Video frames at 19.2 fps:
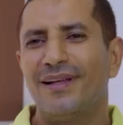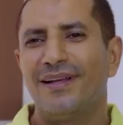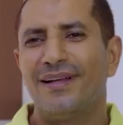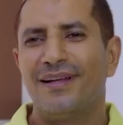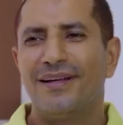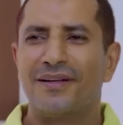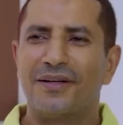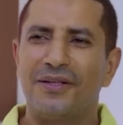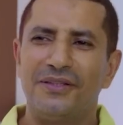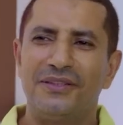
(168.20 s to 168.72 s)

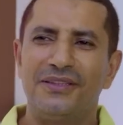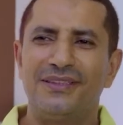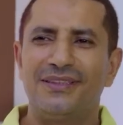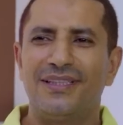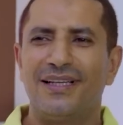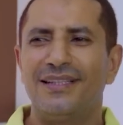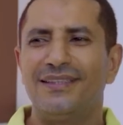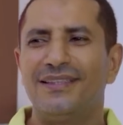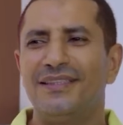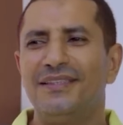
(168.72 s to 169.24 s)
رحت
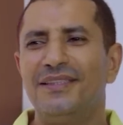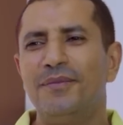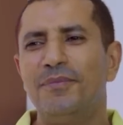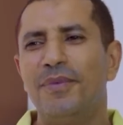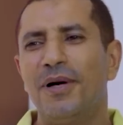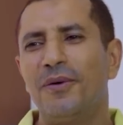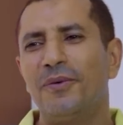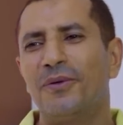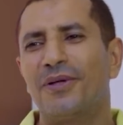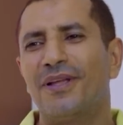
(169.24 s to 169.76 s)
اشتريت
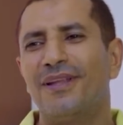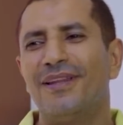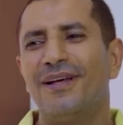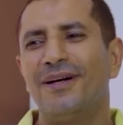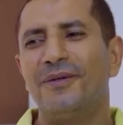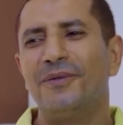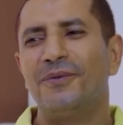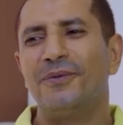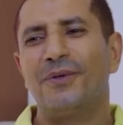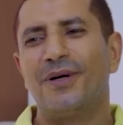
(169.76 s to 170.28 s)
الدبل
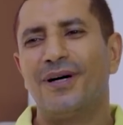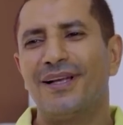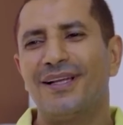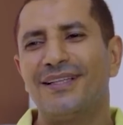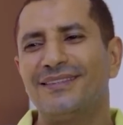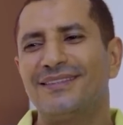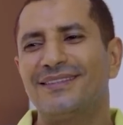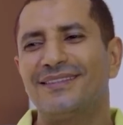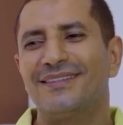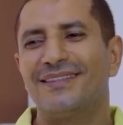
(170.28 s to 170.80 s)
وكذا
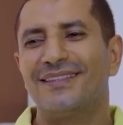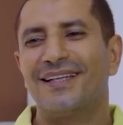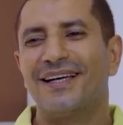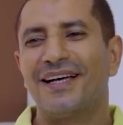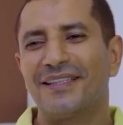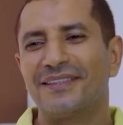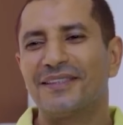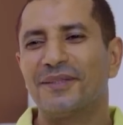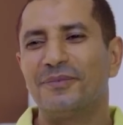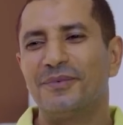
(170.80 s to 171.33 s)
وخلاص
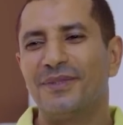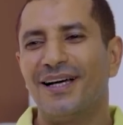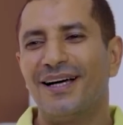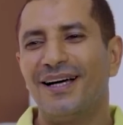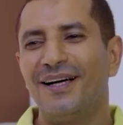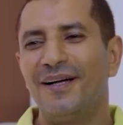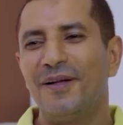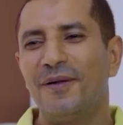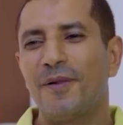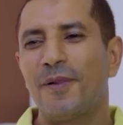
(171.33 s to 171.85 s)

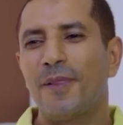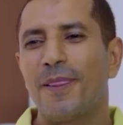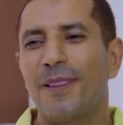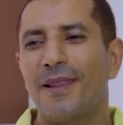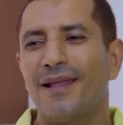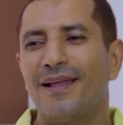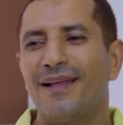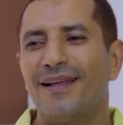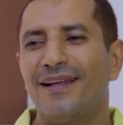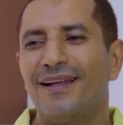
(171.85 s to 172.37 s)
خطبتها
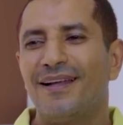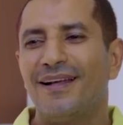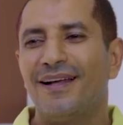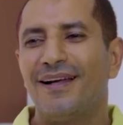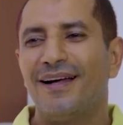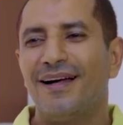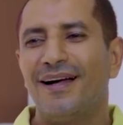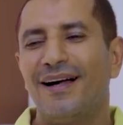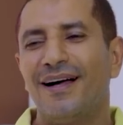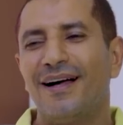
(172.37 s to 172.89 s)

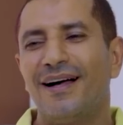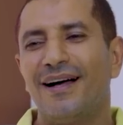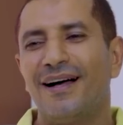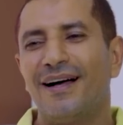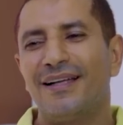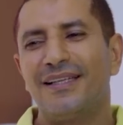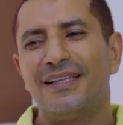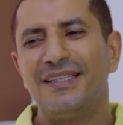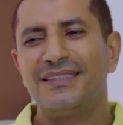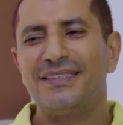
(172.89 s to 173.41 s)

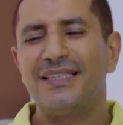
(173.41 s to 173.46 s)
آه، جلسنا